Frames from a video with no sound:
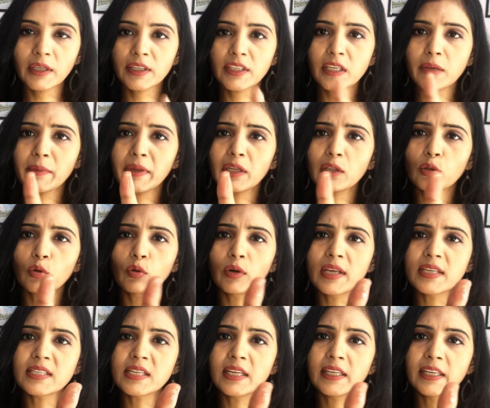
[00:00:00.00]
ये मैंने
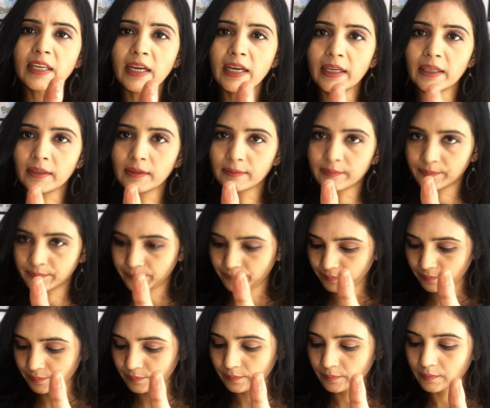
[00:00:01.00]
थोड़ा सा लिया है
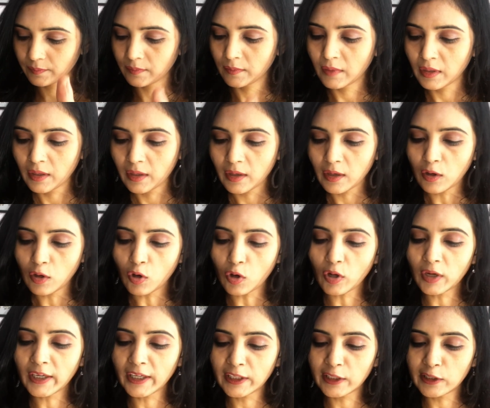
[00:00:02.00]

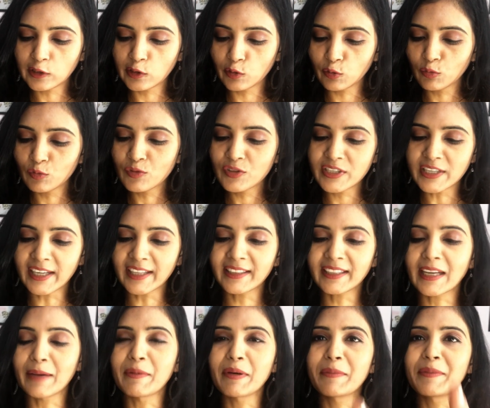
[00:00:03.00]
और ले लेती हूँ शायद
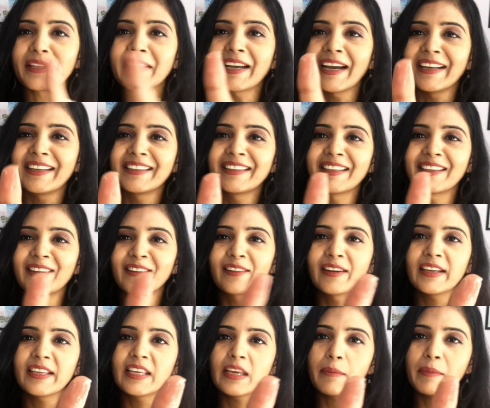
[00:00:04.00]
कैमरे में दिखाई नहीं दे रहा
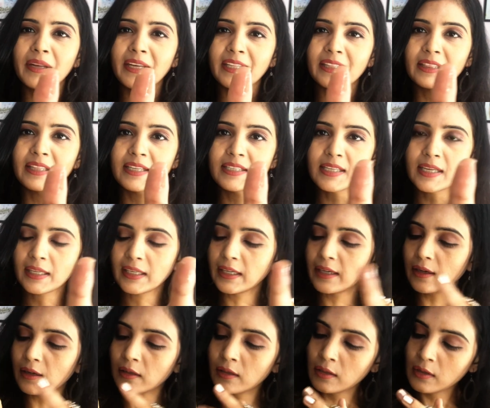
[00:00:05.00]
होगा ये मैंने इतना सा
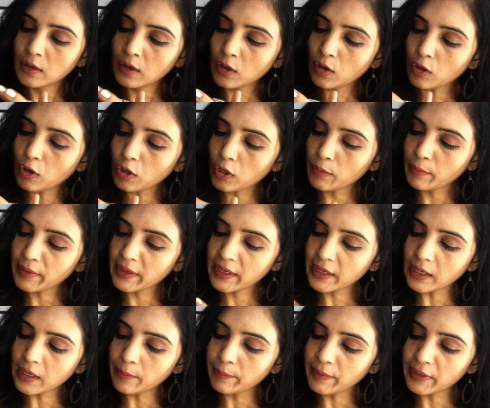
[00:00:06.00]
लिया और मैं
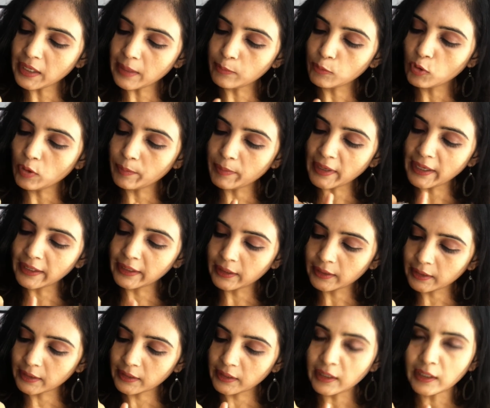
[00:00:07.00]
यहाँ पर आपको अप्लाई
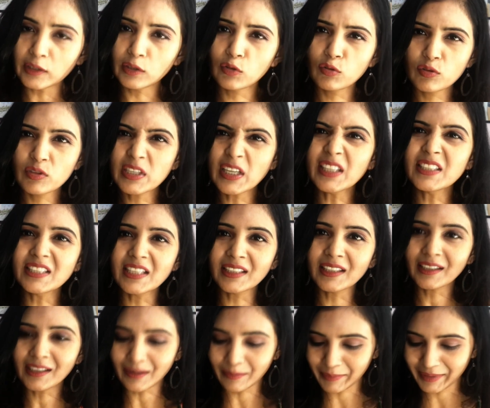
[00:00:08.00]
करके दिखाती हूँ शायद
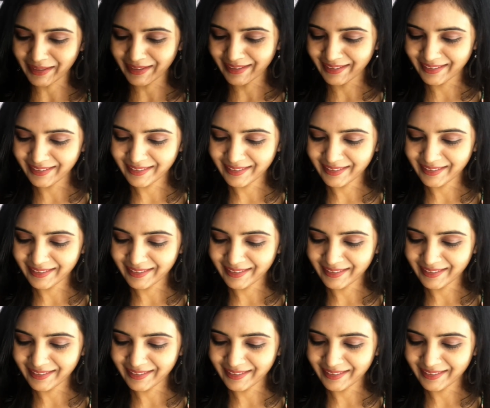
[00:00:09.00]
ज़्यादा कम है